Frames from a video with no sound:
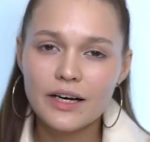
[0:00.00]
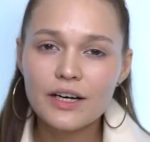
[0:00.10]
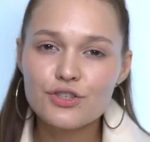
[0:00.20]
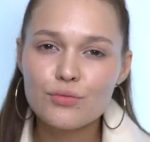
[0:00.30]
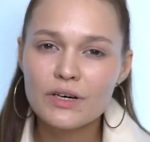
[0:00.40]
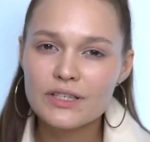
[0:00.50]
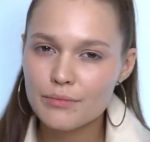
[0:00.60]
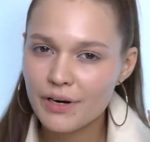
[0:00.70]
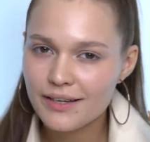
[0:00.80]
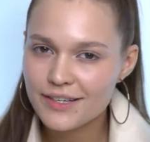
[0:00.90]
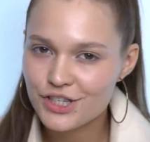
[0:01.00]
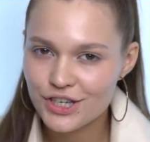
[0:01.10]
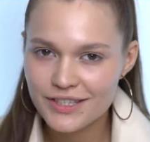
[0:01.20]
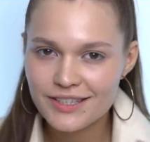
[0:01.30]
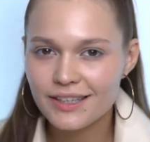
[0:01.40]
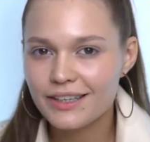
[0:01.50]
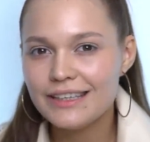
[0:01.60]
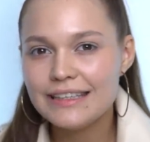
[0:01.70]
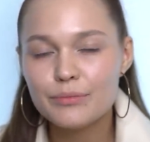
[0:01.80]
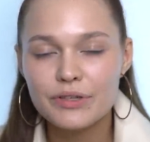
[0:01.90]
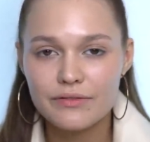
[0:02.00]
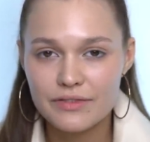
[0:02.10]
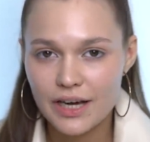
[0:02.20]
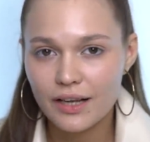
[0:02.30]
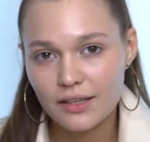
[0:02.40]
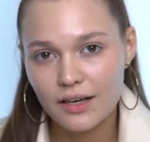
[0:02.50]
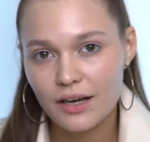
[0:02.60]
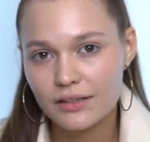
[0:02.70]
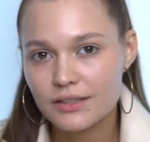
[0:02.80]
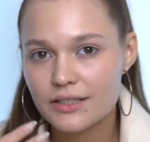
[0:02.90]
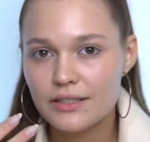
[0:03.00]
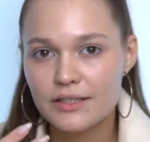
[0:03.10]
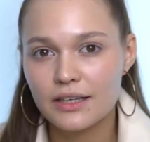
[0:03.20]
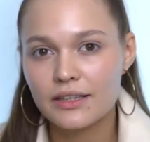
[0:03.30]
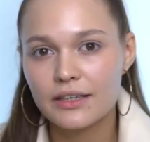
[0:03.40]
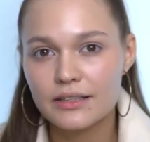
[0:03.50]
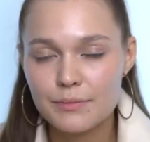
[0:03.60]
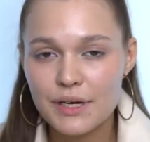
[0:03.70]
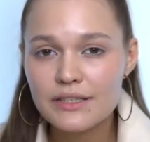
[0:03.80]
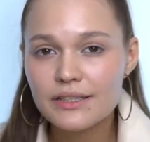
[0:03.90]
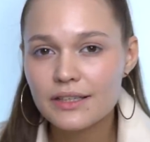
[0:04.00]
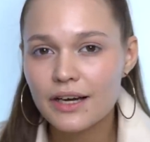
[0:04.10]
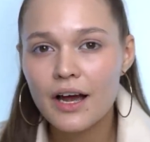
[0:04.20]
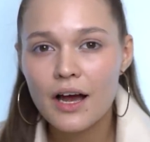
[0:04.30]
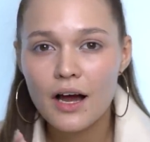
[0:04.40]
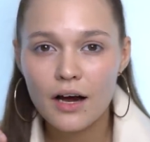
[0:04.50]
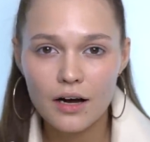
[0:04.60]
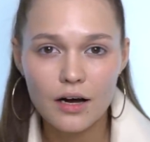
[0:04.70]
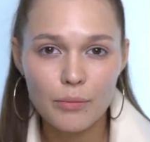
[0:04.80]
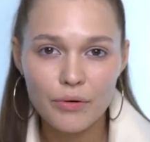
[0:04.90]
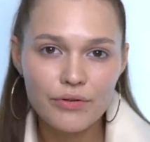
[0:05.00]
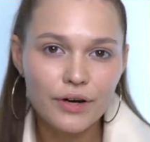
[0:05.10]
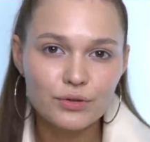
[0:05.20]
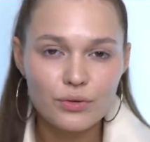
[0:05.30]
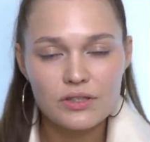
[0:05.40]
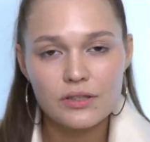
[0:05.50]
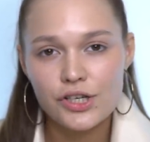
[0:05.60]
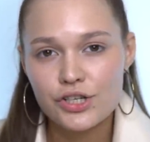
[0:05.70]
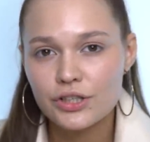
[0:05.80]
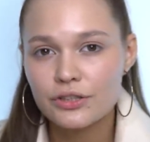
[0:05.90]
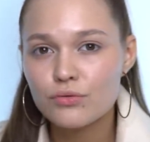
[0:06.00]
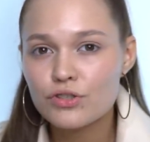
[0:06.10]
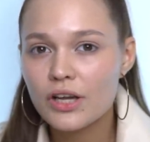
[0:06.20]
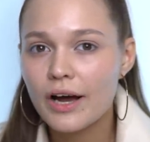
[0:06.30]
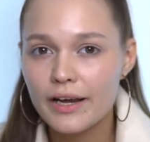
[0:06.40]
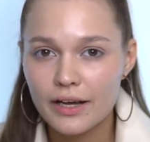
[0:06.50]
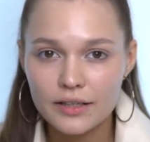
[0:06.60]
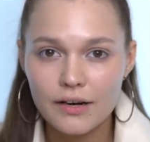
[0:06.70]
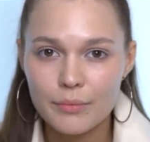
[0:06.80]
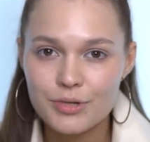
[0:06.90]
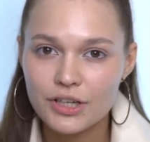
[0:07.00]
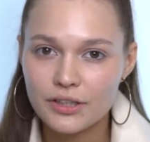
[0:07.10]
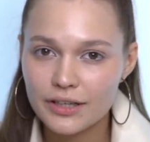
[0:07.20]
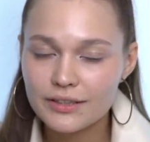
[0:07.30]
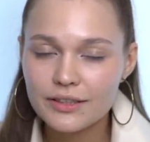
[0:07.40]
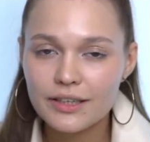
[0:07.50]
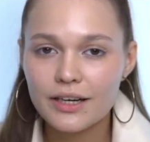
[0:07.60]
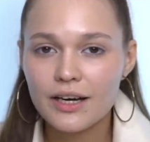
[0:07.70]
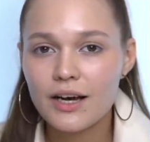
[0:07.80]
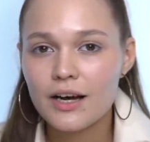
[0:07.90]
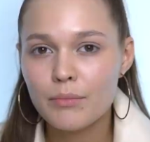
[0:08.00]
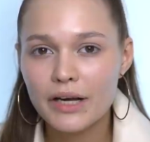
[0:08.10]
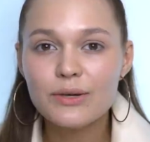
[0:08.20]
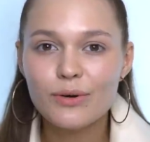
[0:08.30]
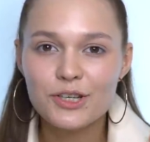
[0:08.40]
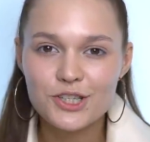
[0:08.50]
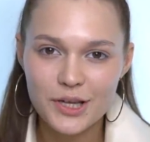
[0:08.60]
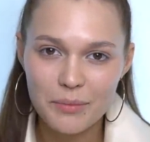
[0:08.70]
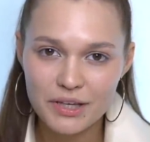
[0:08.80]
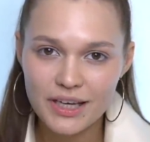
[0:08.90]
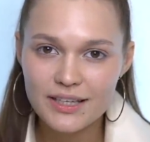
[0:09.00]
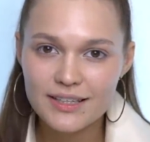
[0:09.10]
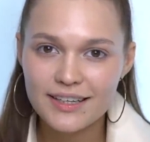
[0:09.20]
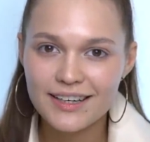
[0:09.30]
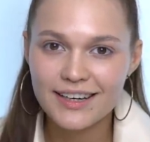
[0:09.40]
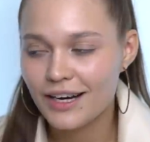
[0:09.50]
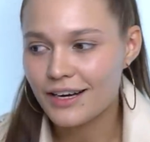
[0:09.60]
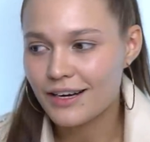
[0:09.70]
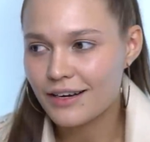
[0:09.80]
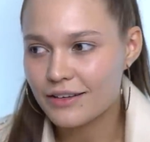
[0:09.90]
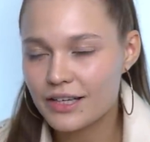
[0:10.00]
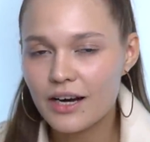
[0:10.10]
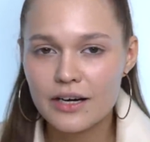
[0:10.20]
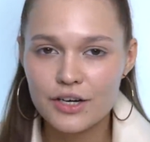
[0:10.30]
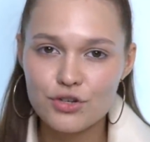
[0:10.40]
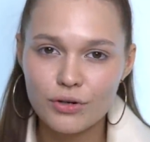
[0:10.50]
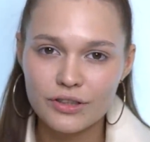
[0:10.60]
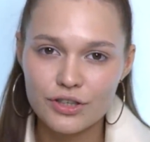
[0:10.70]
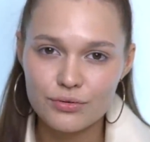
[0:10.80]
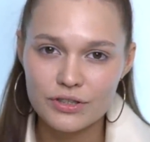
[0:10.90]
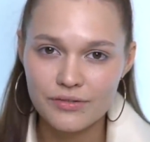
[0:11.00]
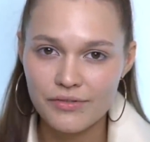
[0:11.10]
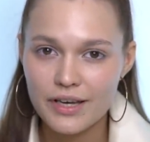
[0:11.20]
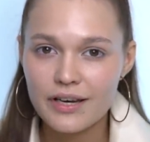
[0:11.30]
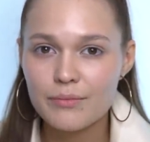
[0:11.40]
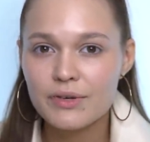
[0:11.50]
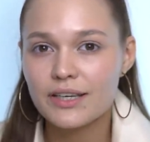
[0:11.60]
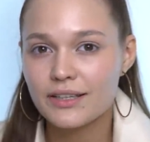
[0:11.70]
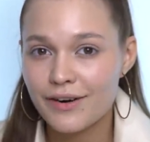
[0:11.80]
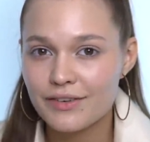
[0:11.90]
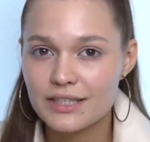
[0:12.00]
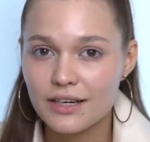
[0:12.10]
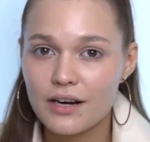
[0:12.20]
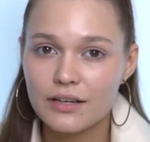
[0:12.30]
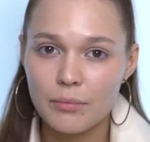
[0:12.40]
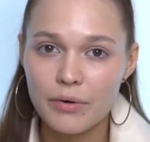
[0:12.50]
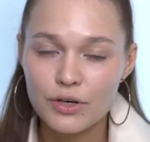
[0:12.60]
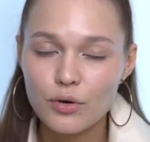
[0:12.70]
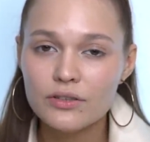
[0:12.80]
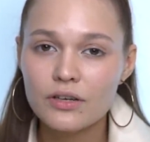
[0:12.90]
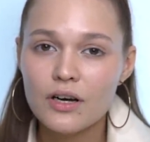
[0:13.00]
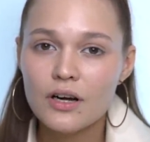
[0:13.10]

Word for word: Я хочу максимально честно и непредвзято отнестись к этой косметике, а, по факту разложить, нужна ли она вообще на рынке. Мое личное мнение, а, я хорошо отношусь к Вере, мне нравится, как она поет,